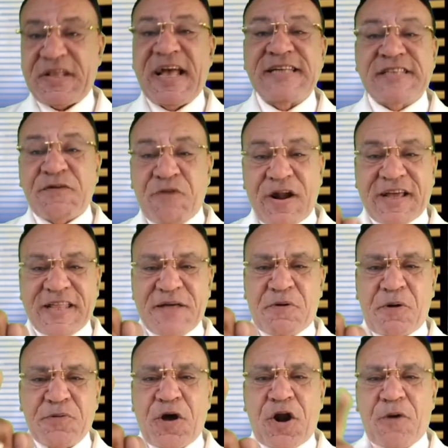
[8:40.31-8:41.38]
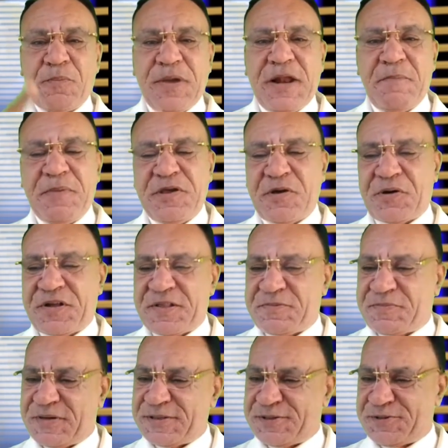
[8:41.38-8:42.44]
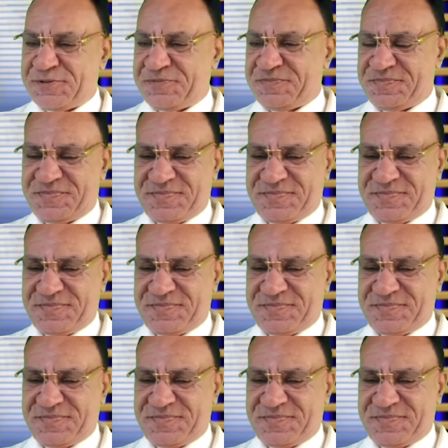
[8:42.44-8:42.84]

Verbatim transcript: Ese fue el que devolvió los mil millones de pesos.